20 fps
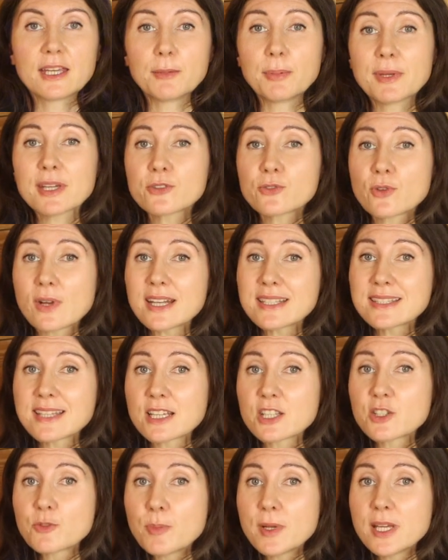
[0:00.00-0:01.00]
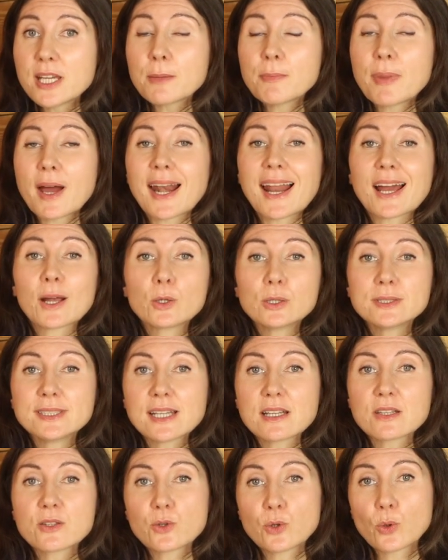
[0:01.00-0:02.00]
eh bien, cela s'explique par la
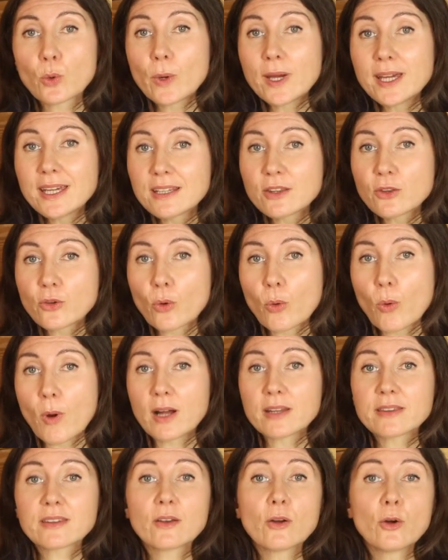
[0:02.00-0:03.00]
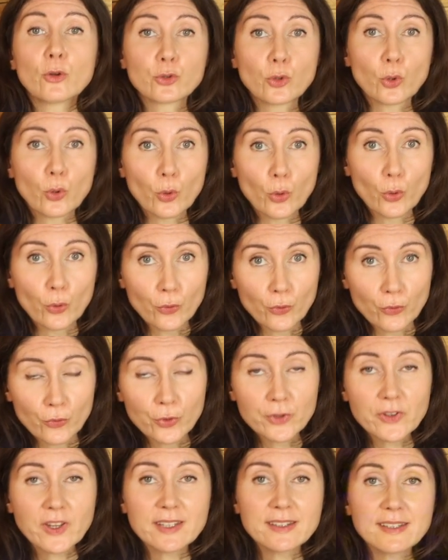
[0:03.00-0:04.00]
connexion étroite entre
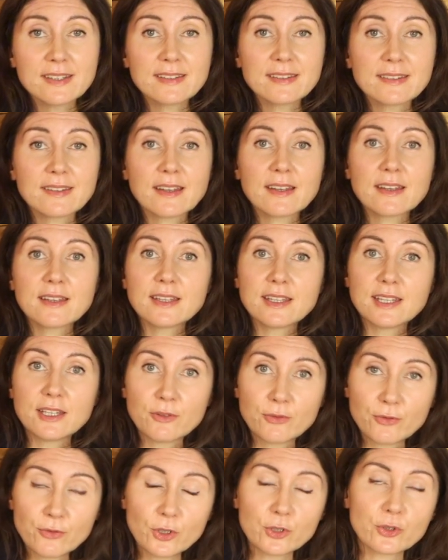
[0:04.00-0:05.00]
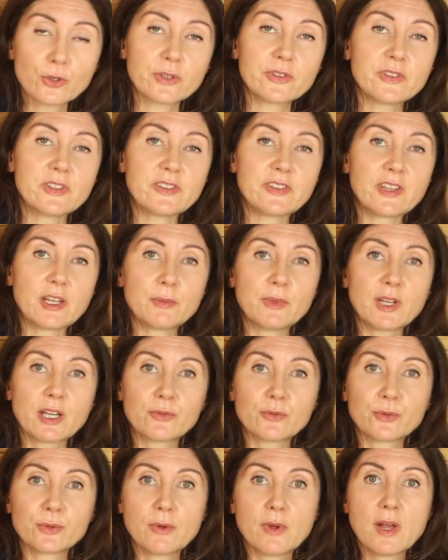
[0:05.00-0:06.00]
vos intestins et votre système
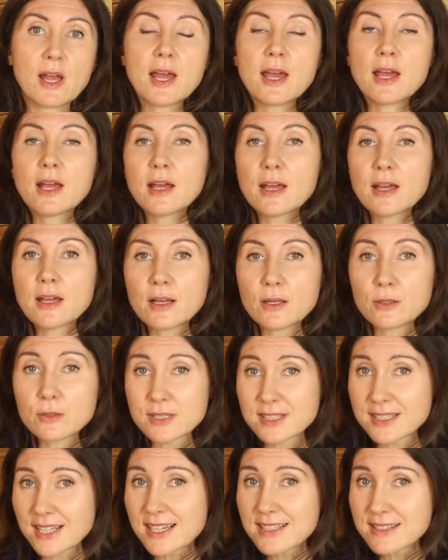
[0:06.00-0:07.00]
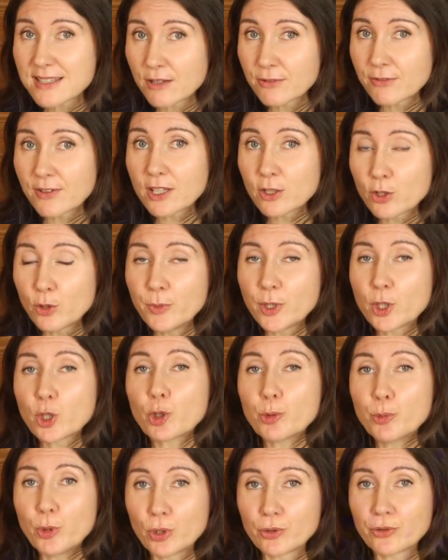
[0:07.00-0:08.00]
nerveux. Le stress affecte le
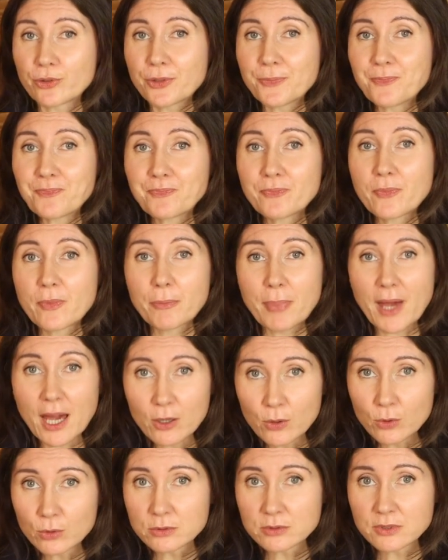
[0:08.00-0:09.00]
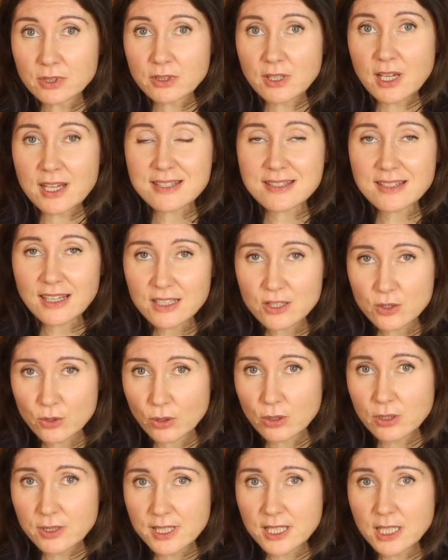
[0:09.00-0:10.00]
microbiote. Par contre, un stress
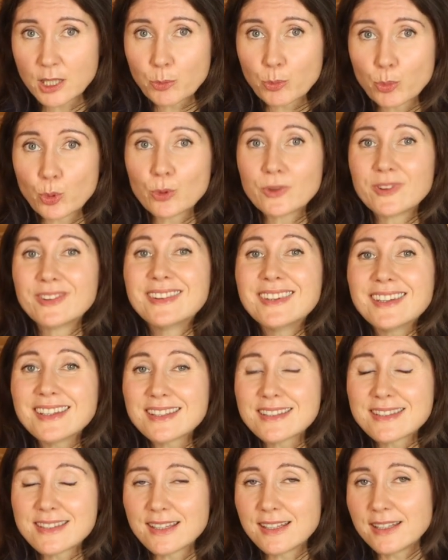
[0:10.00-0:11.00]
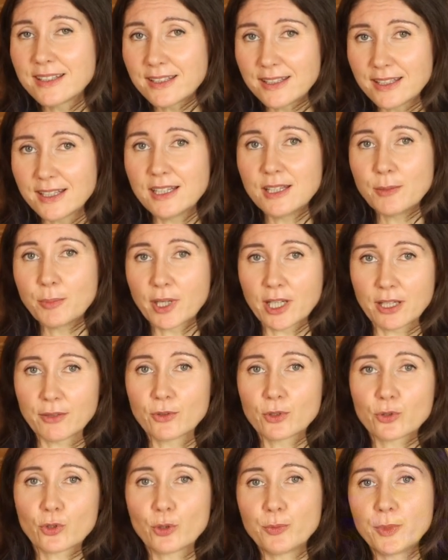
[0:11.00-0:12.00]
chronique peut déséquilibrer
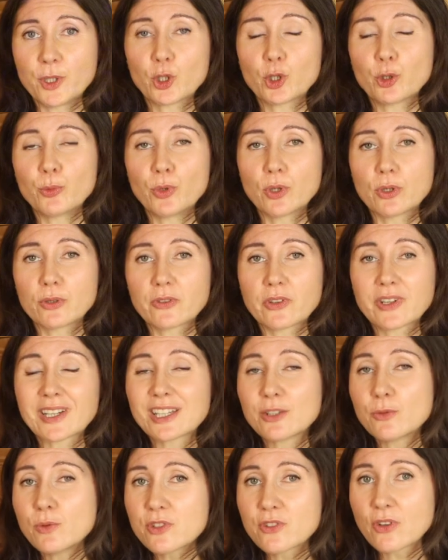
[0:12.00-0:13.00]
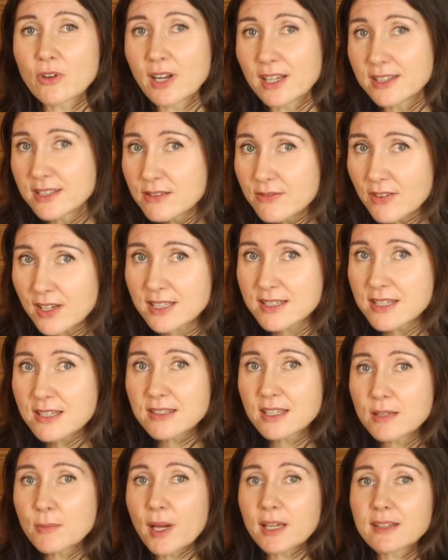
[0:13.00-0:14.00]
votre microbiote, réduisant la
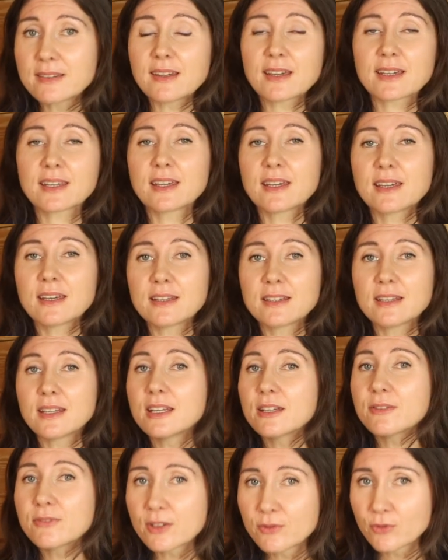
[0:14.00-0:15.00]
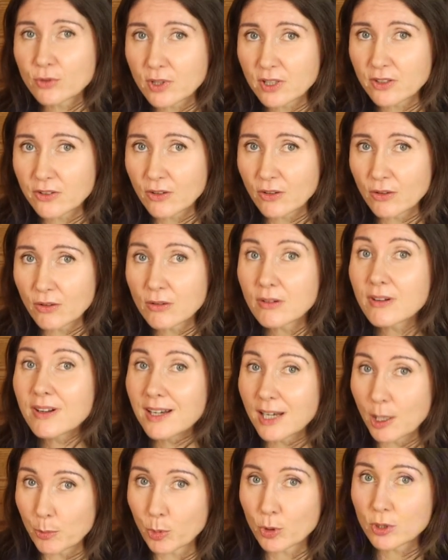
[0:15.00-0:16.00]
diversité bactérienne et favorisant
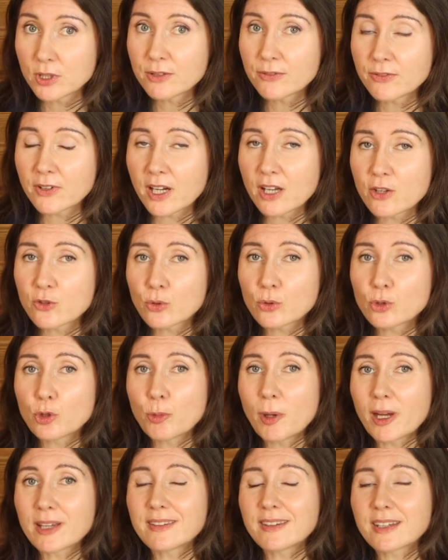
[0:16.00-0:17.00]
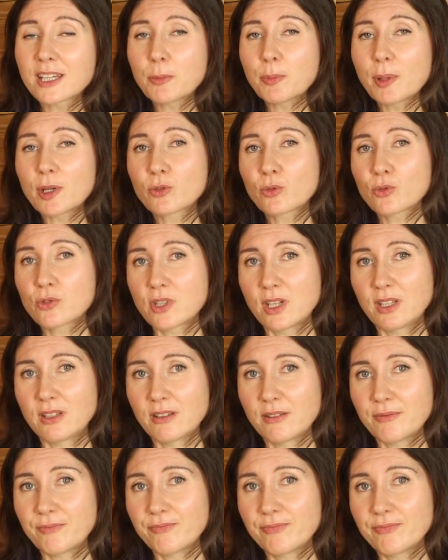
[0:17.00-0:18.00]
la prolifération de bactéries pathogènes.